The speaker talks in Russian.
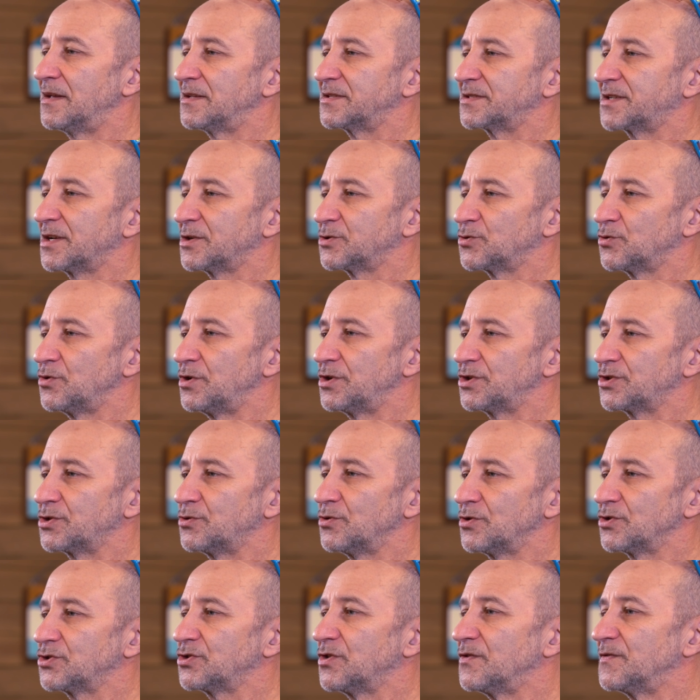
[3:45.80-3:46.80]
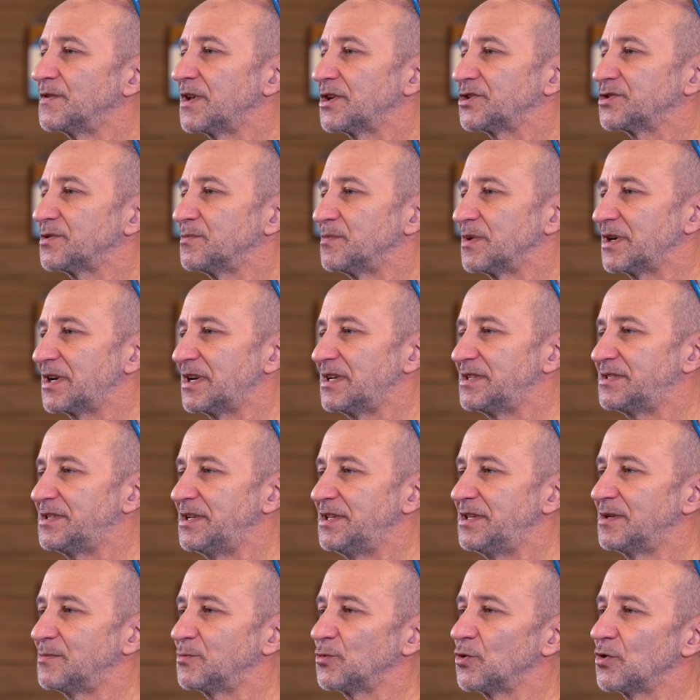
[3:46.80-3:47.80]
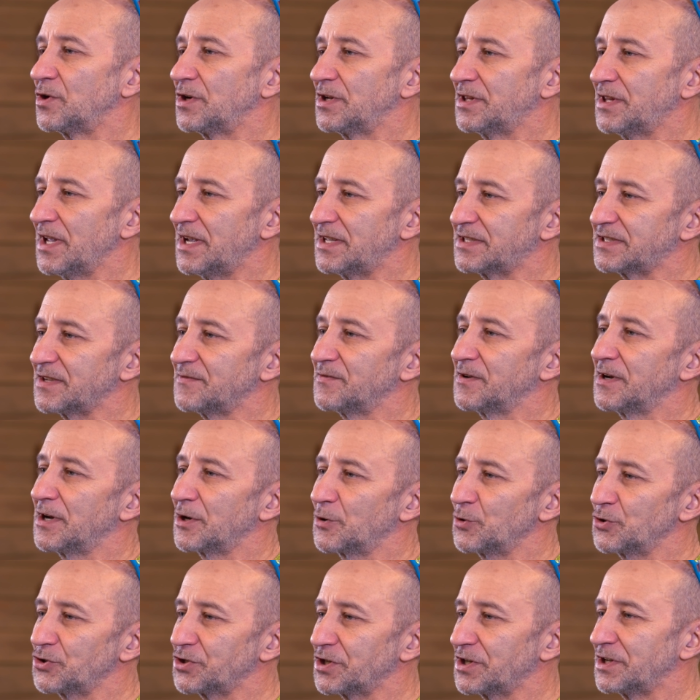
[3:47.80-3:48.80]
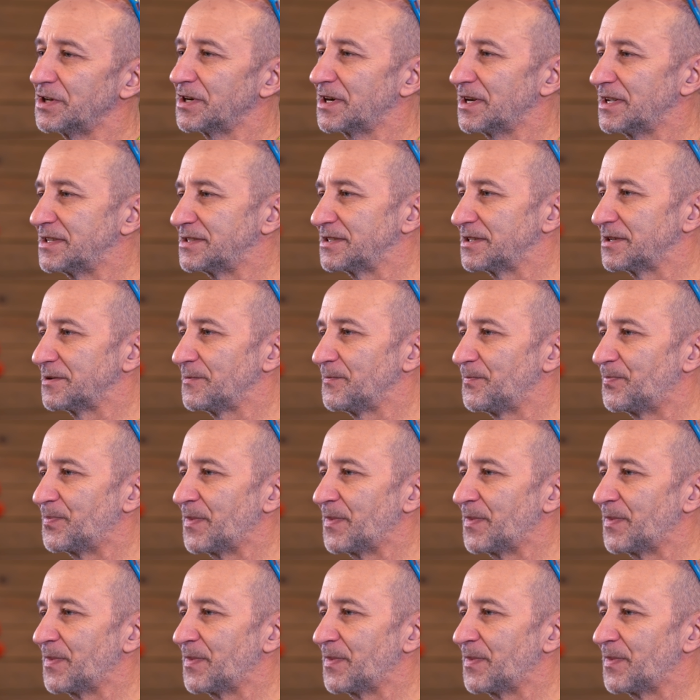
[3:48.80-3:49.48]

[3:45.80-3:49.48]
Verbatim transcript: Скажу лишь то, что в нашем магазине много тайцев, хороших и разных.